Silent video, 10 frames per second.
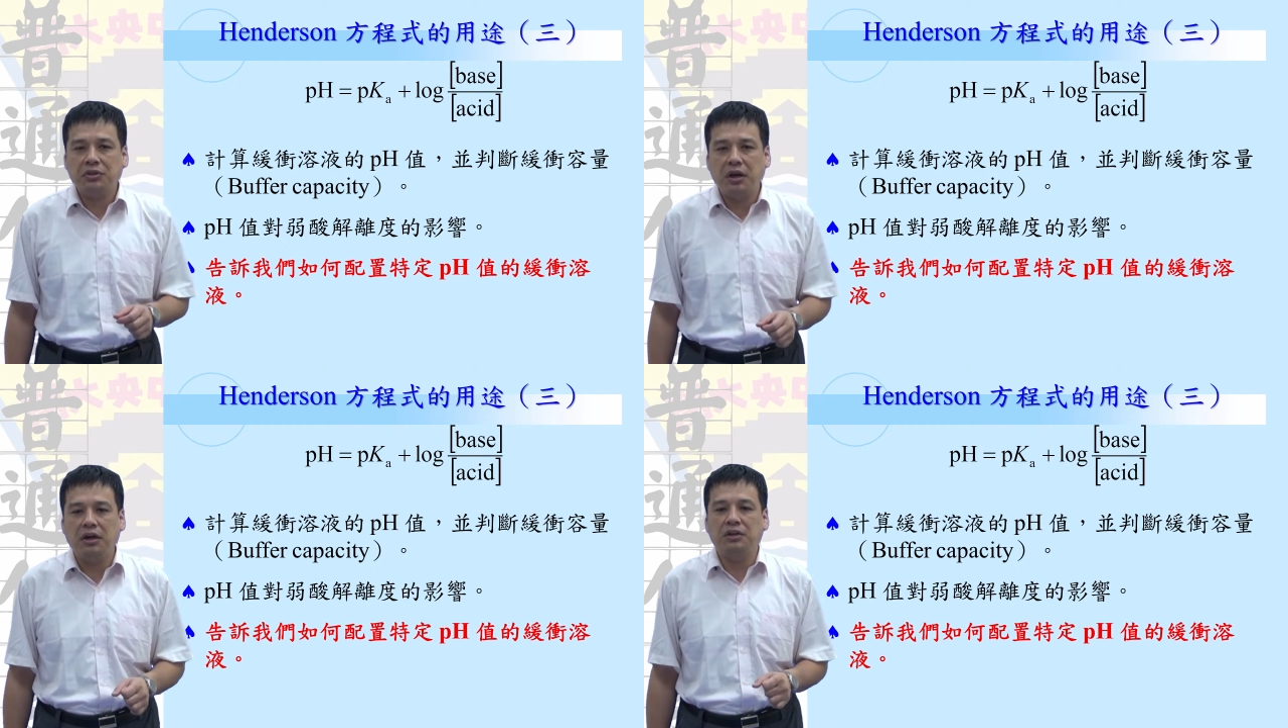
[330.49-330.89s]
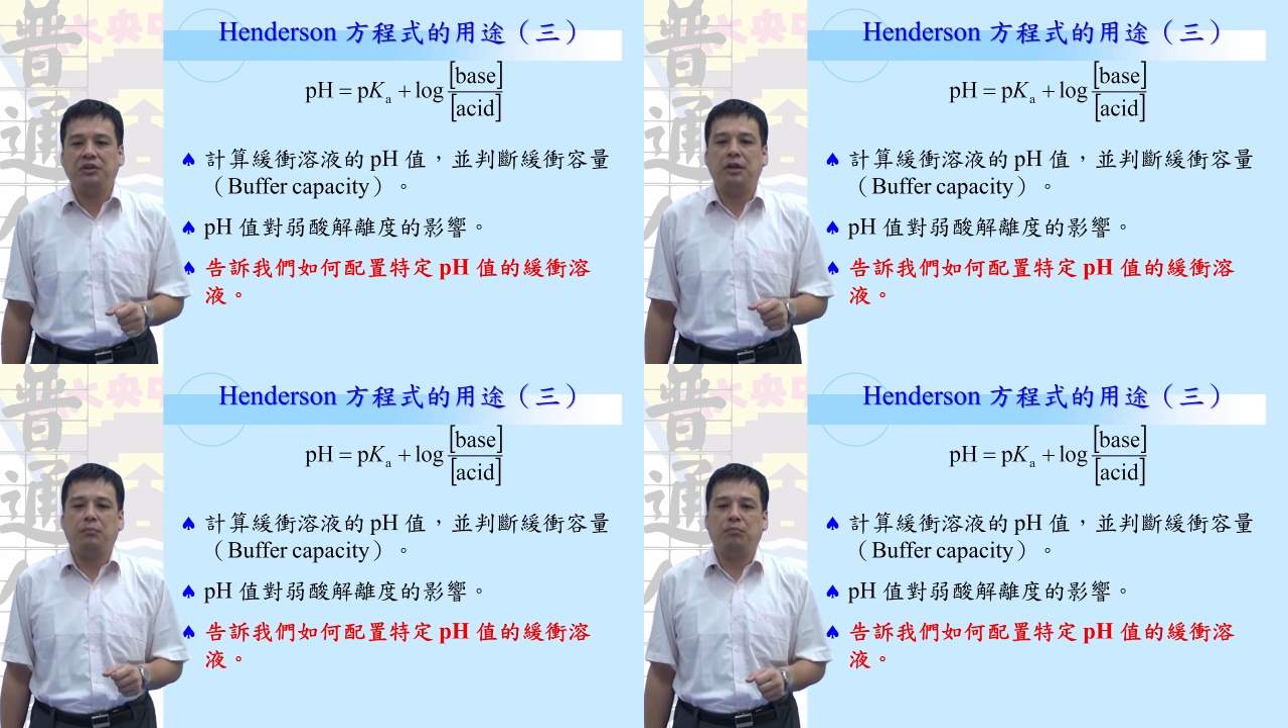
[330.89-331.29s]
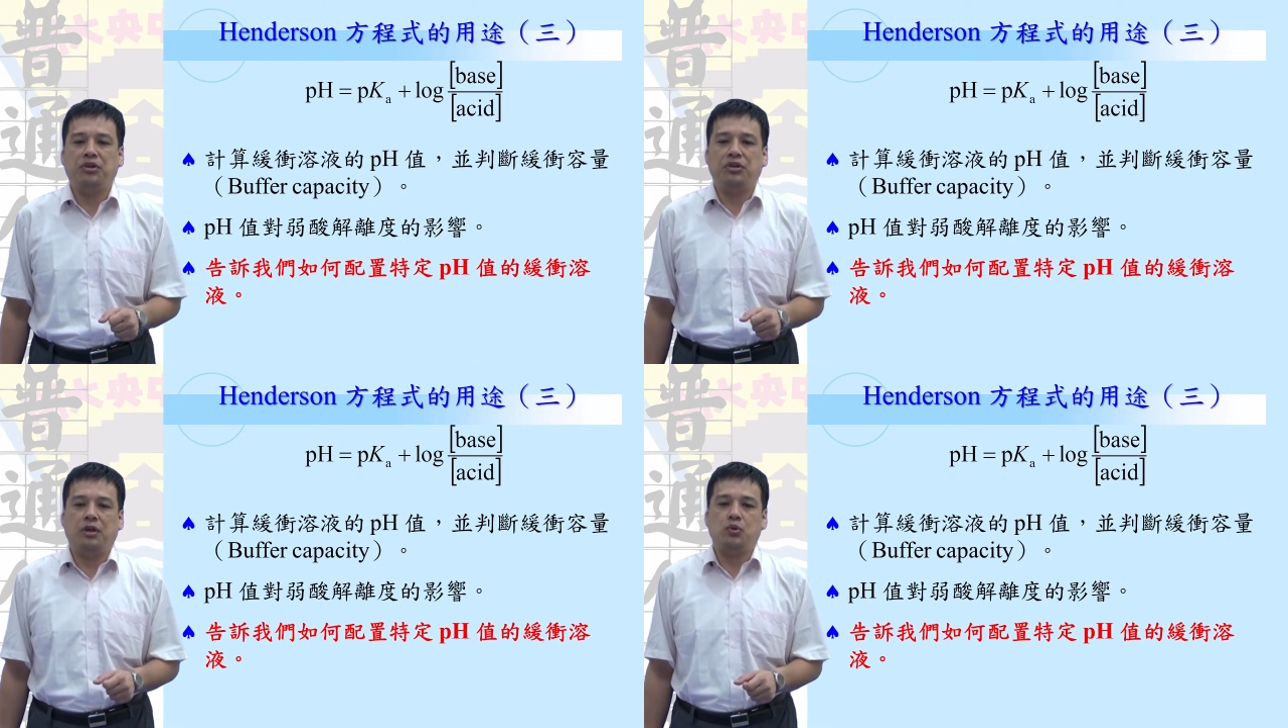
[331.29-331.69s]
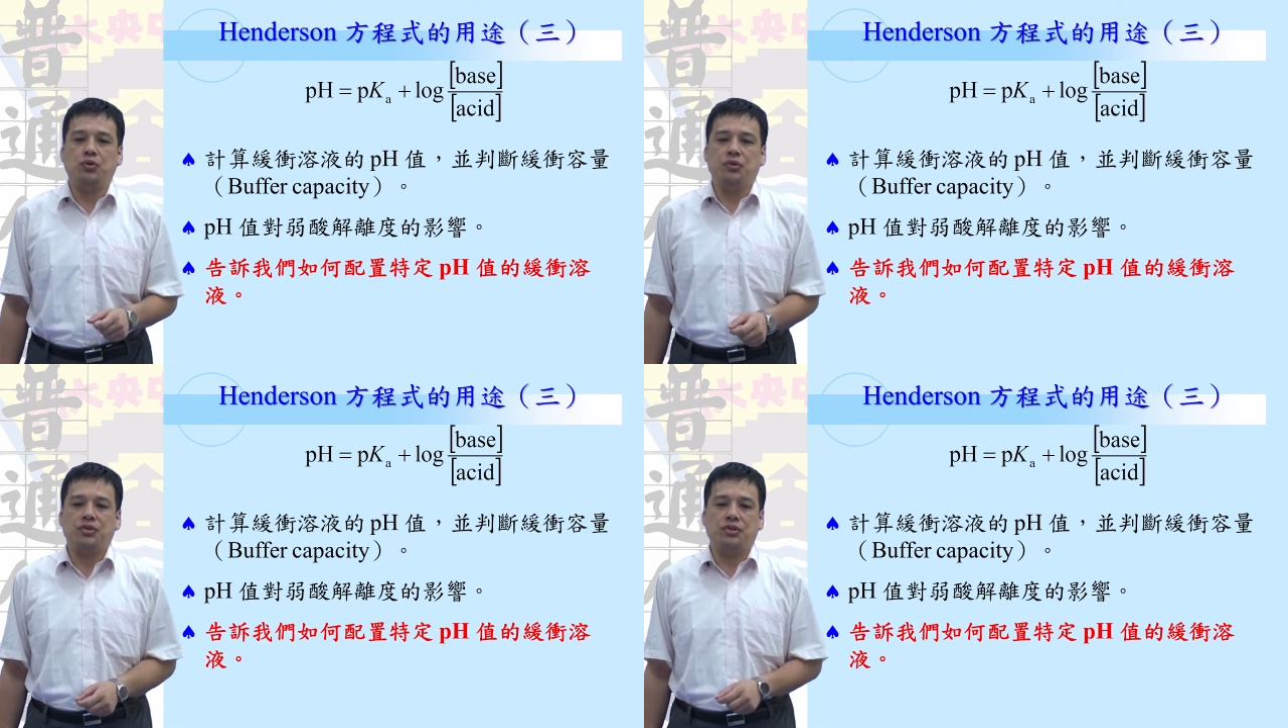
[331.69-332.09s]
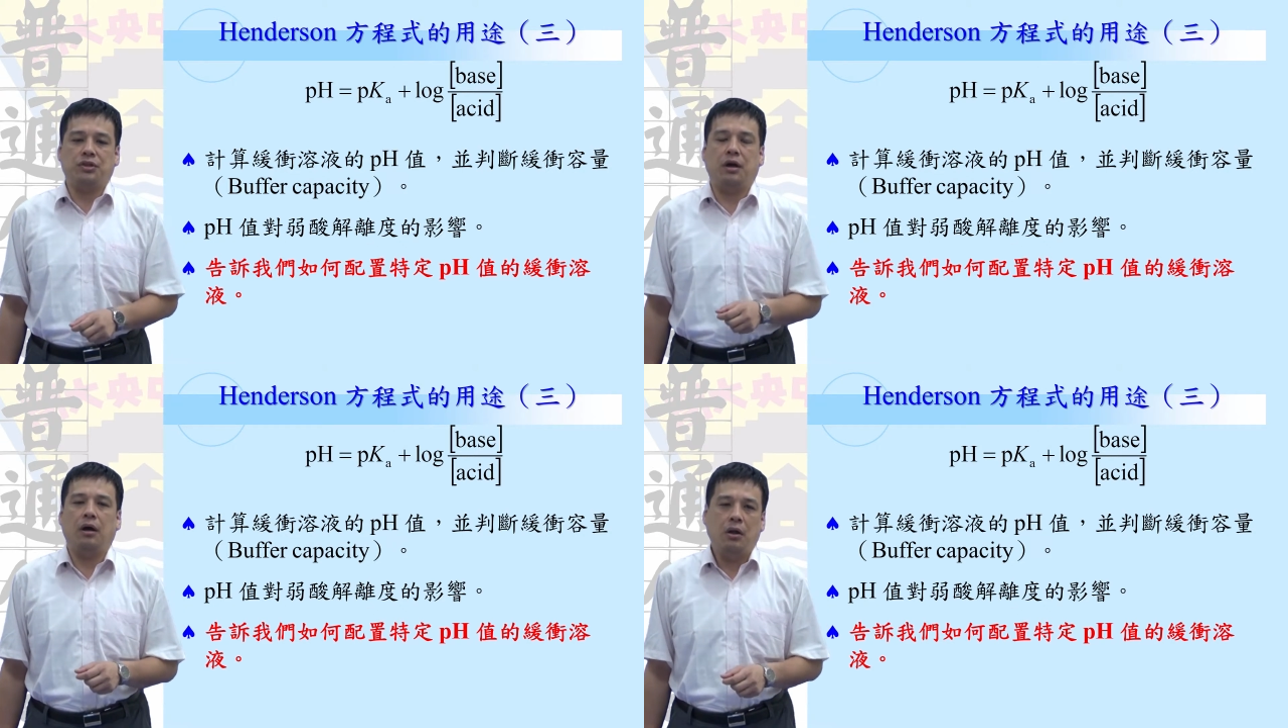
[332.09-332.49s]
特定 pH 值
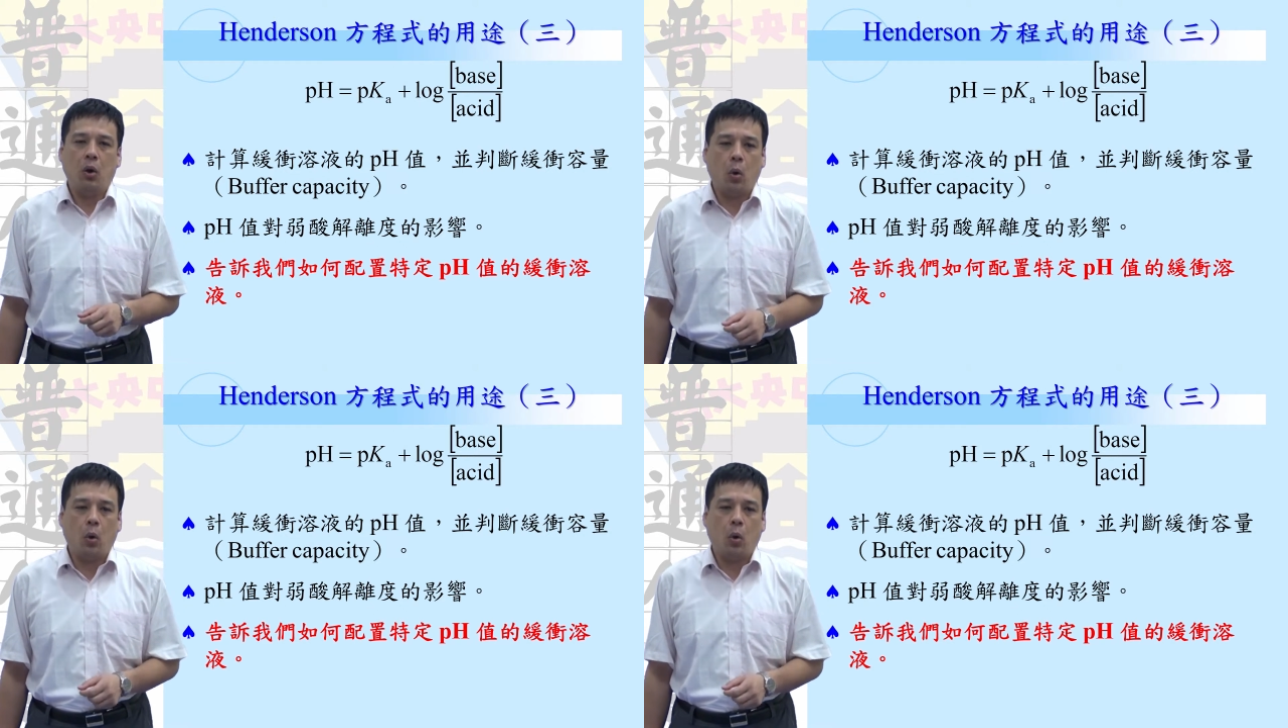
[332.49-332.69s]
的